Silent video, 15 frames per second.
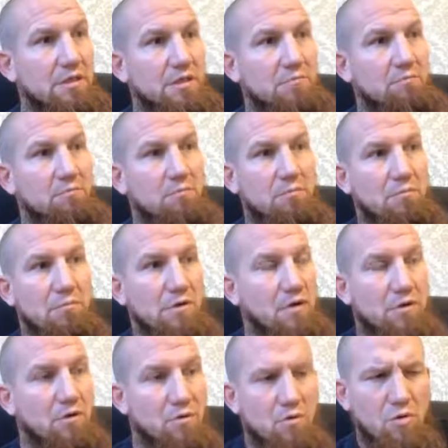Ähm, äh,
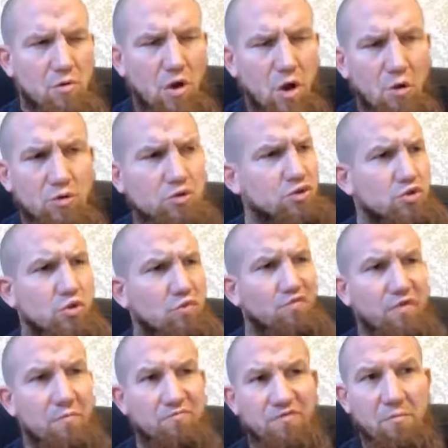auch so vom,